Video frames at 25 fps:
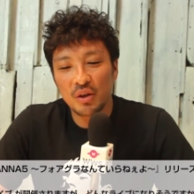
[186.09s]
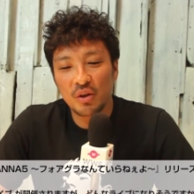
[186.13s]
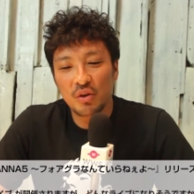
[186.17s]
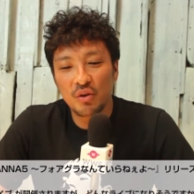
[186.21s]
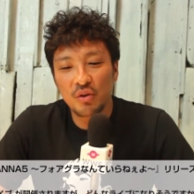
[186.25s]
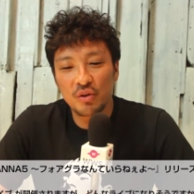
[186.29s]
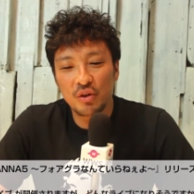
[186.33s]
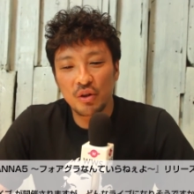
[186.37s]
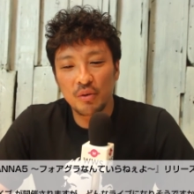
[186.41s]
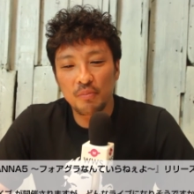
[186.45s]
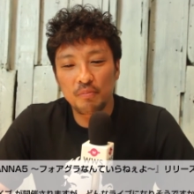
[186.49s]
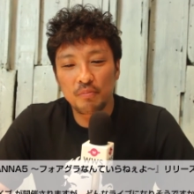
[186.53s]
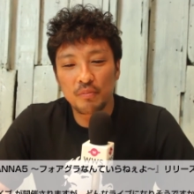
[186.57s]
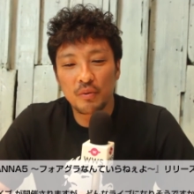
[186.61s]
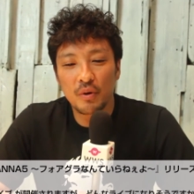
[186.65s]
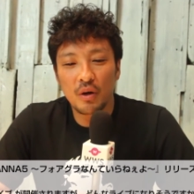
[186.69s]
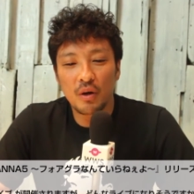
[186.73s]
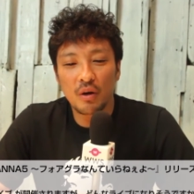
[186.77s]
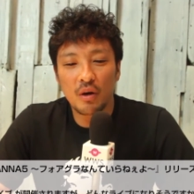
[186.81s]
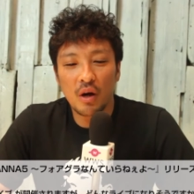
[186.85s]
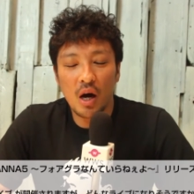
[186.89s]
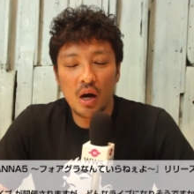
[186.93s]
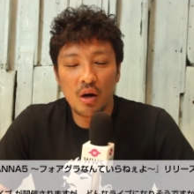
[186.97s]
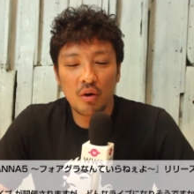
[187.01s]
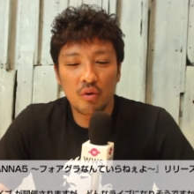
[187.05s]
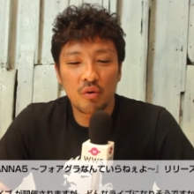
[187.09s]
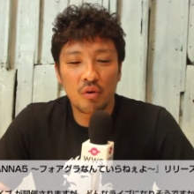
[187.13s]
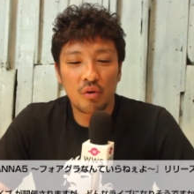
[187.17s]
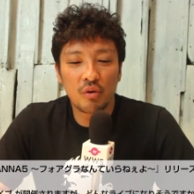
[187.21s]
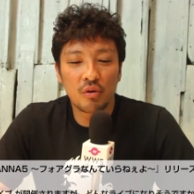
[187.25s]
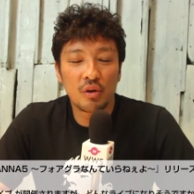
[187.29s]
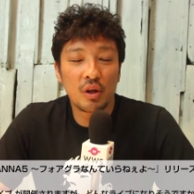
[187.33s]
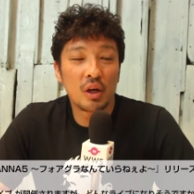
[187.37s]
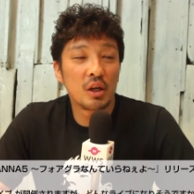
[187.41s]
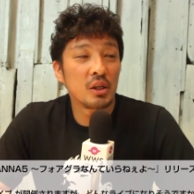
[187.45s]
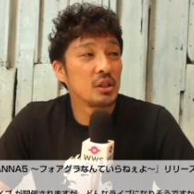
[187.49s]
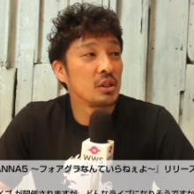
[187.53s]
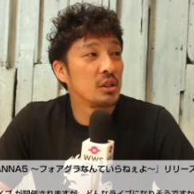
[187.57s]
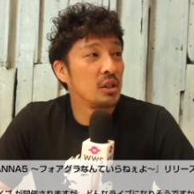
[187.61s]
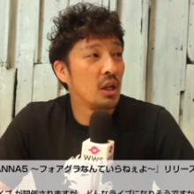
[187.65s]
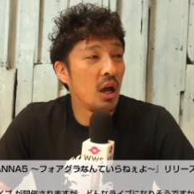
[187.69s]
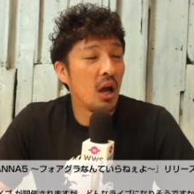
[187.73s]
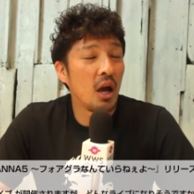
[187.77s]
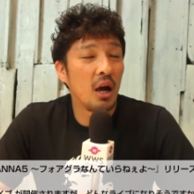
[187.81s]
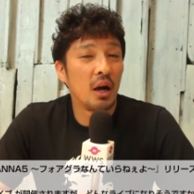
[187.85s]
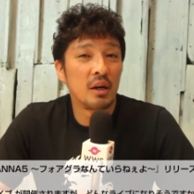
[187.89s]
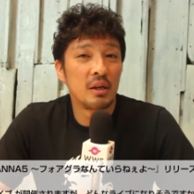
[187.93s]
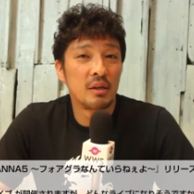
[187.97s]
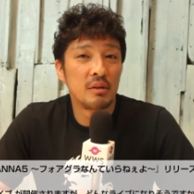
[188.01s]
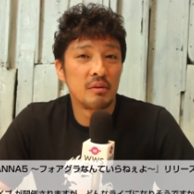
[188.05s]
まあ90分アンコールなし
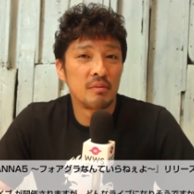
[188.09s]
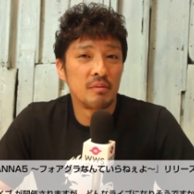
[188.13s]
で